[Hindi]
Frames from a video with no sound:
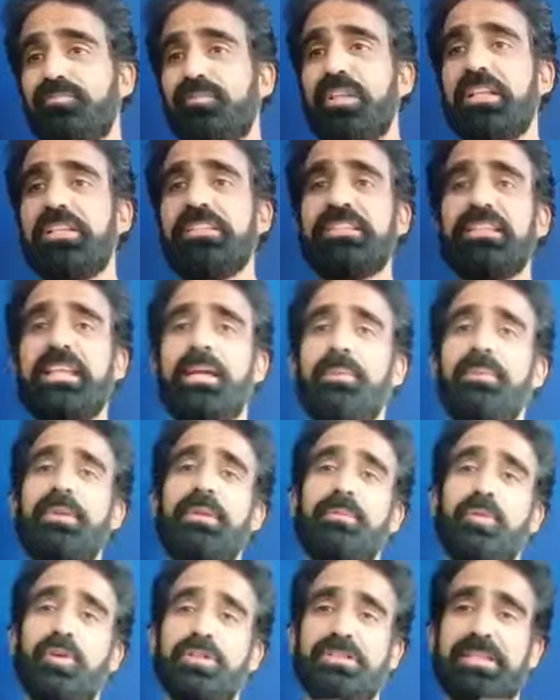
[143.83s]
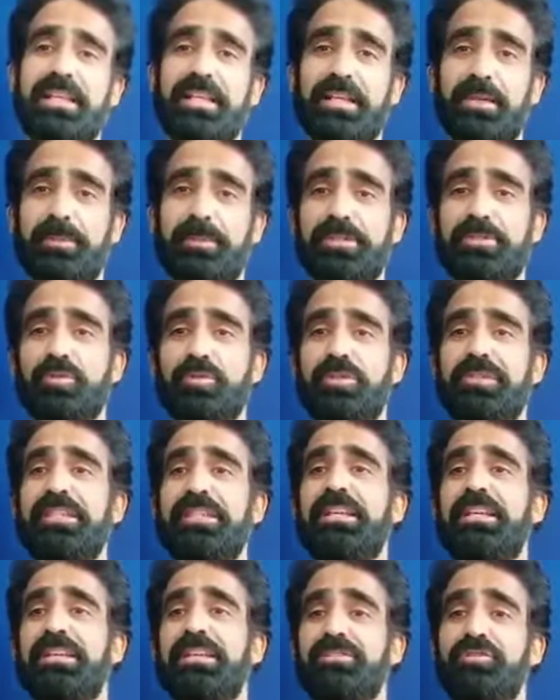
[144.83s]
इसलिए अपने बहुत सारे कमेंट्स को
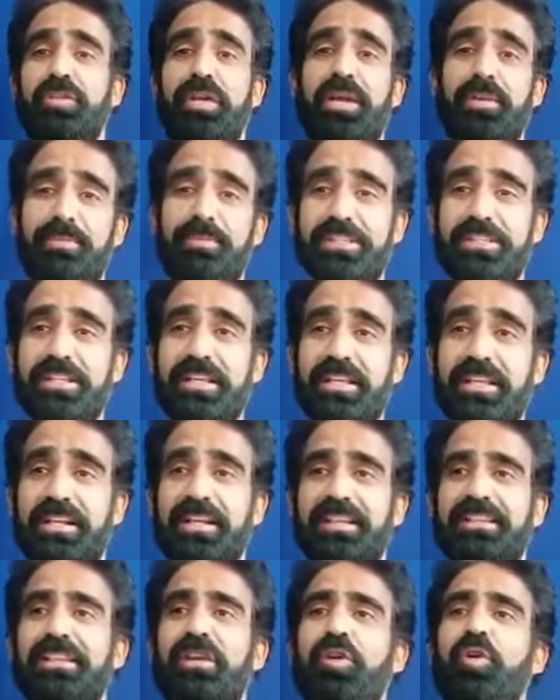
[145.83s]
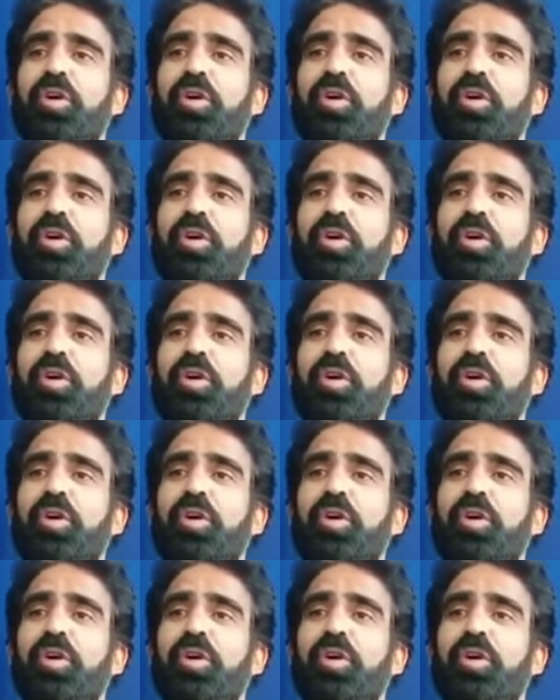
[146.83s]
जो है हमने शेयर करते हैं